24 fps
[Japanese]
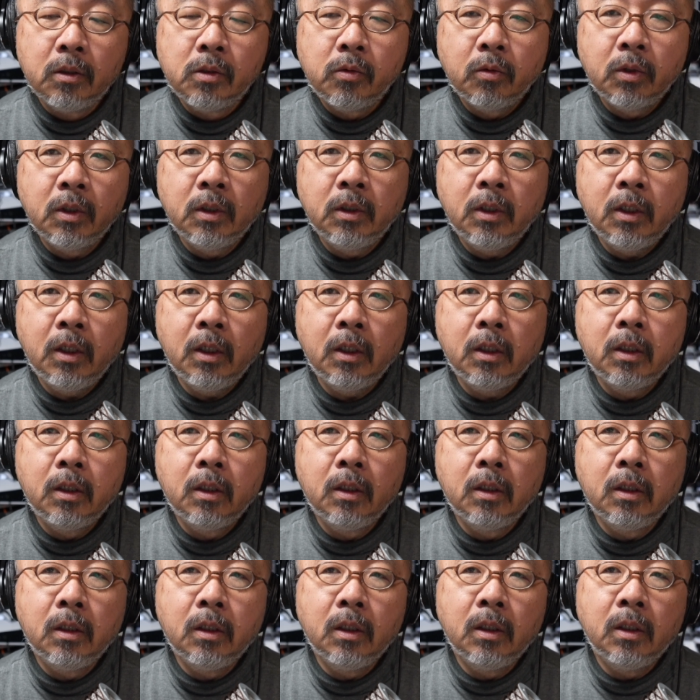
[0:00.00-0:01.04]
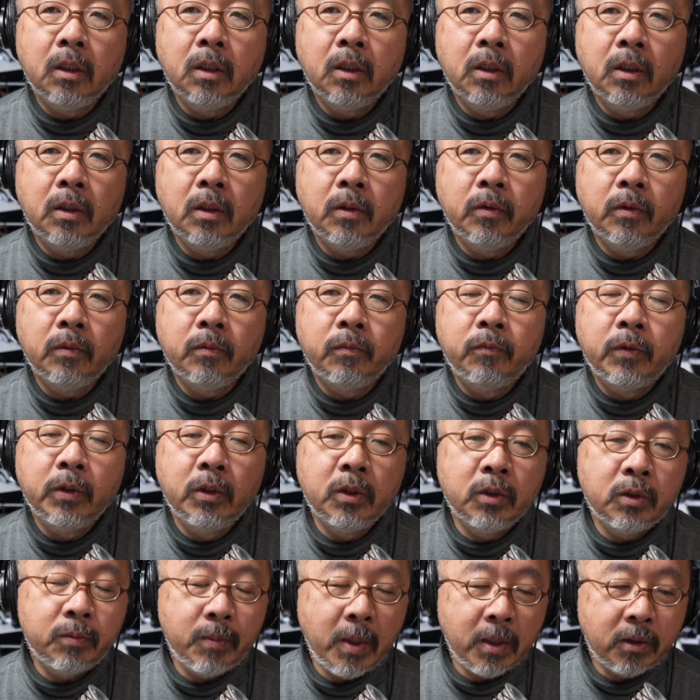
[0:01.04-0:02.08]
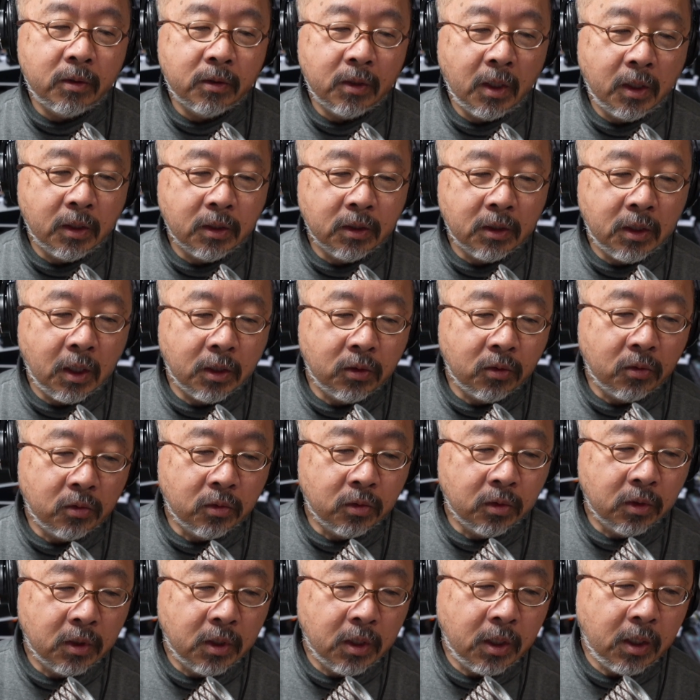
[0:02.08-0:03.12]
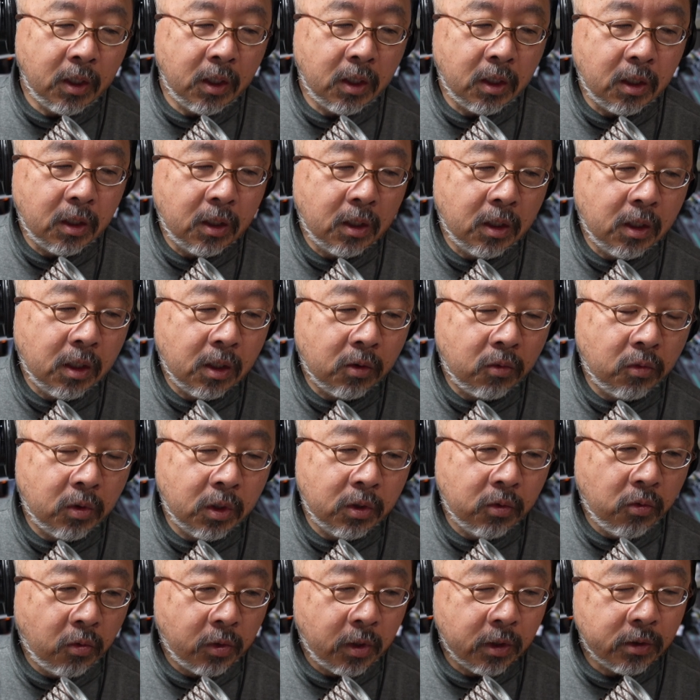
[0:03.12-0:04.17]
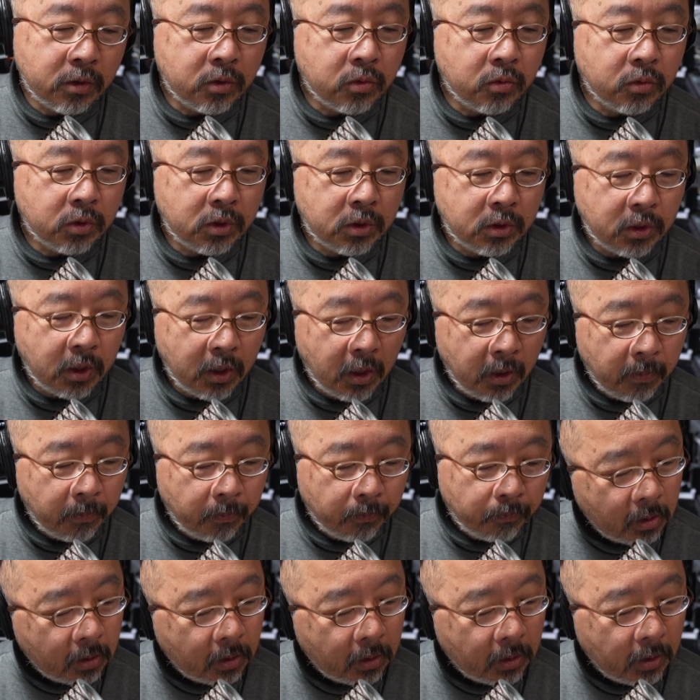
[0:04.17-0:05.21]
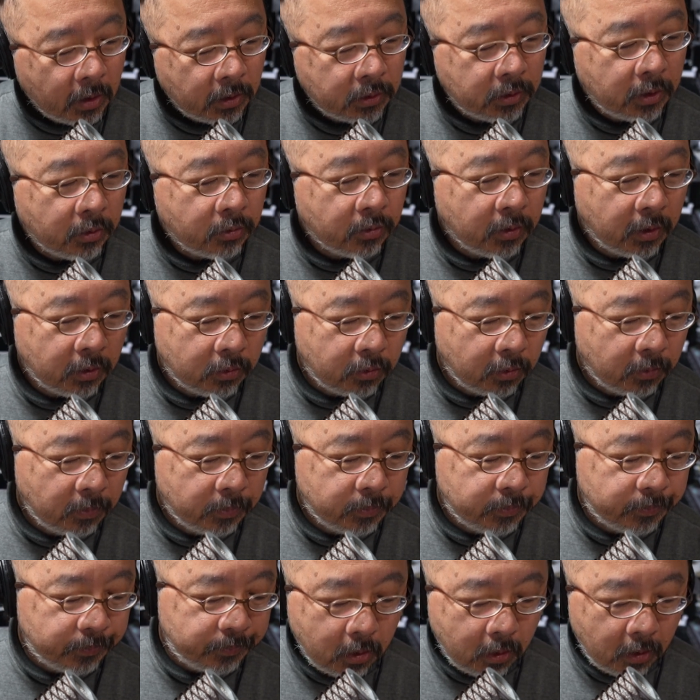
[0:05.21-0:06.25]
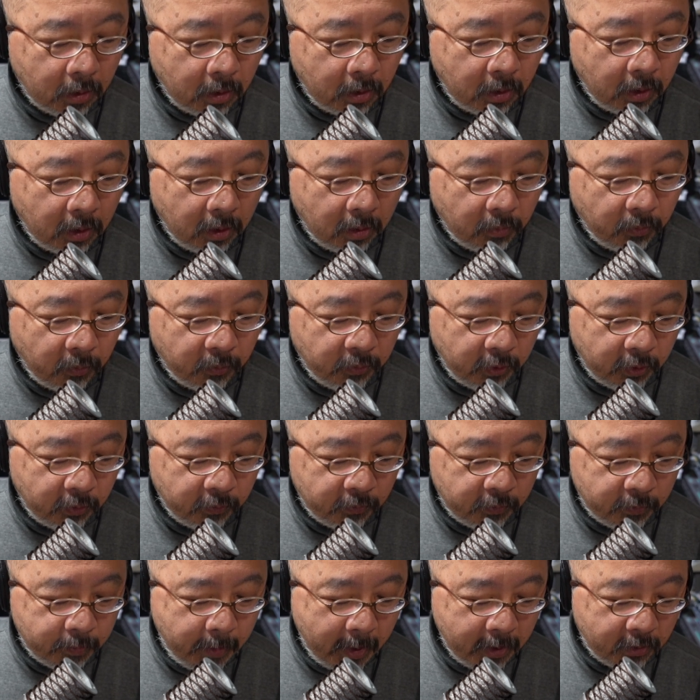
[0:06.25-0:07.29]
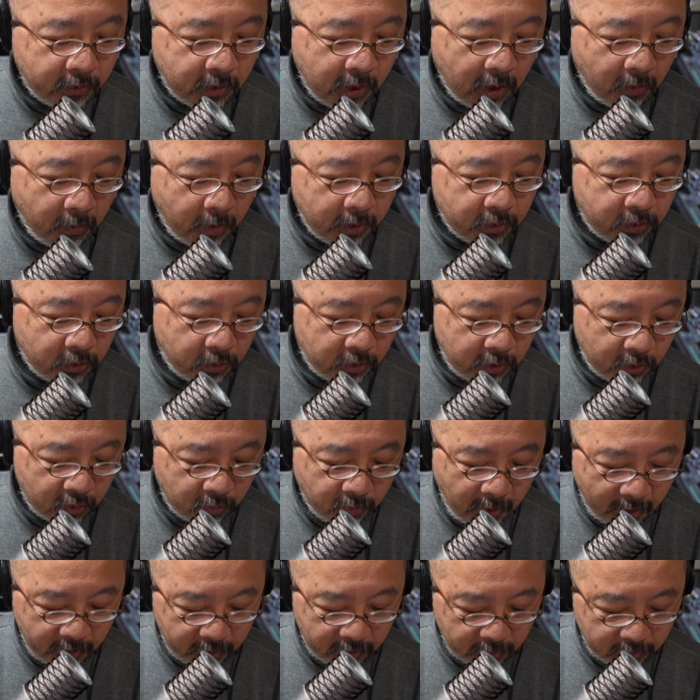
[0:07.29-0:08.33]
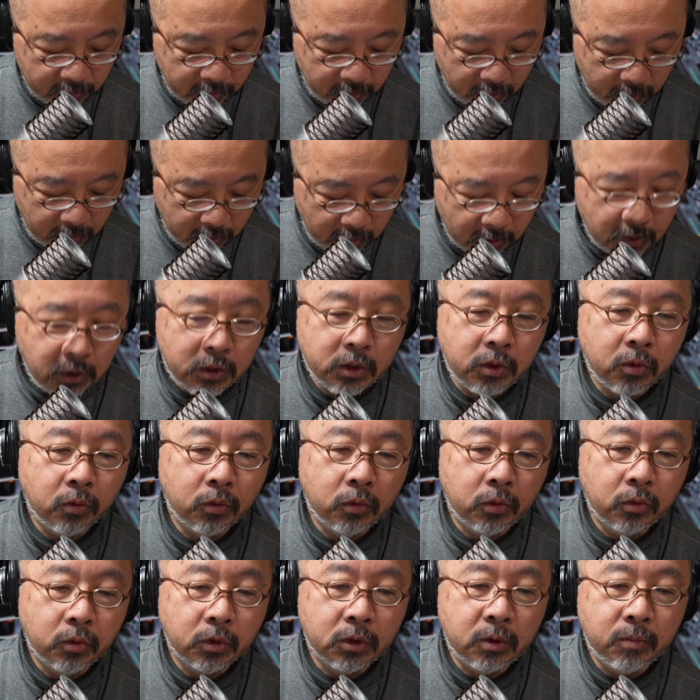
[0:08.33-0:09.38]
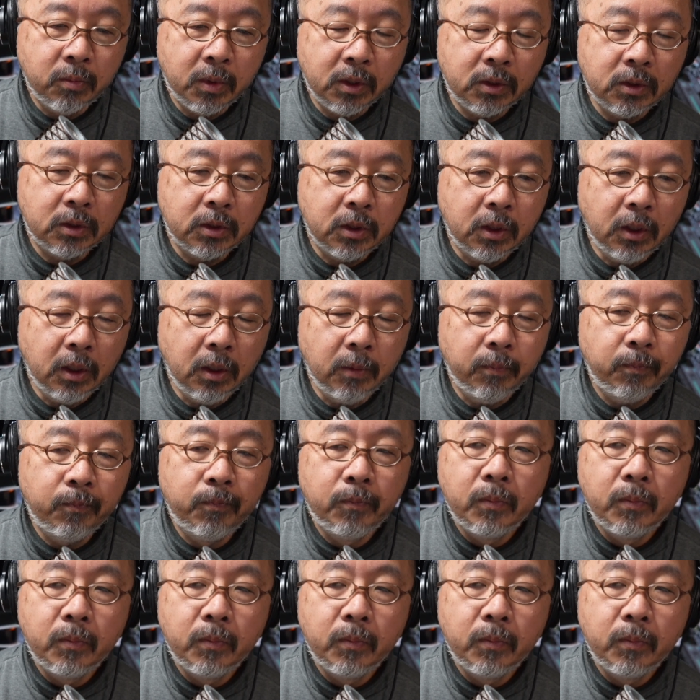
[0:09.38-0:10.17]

それでフィル・スペクターに頼んでこれにお化粧して出してくれとでフィル・スペクターは非常にうまいいい仕事をしまして、